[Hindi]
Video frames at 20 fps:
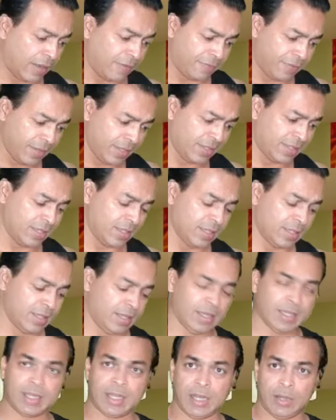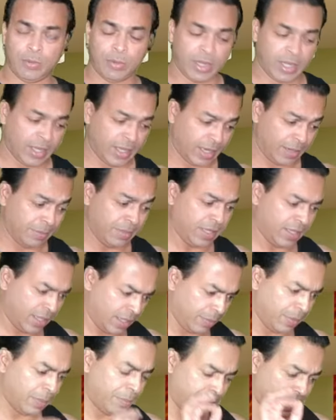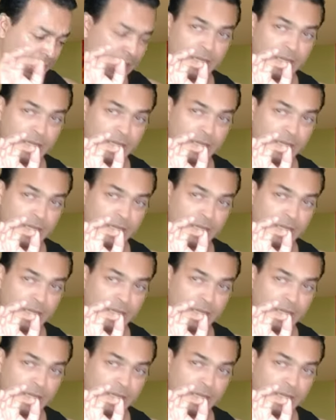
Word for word: काफ़ी चीज़ लिखा हुआ है आप देखिए मैं पढ़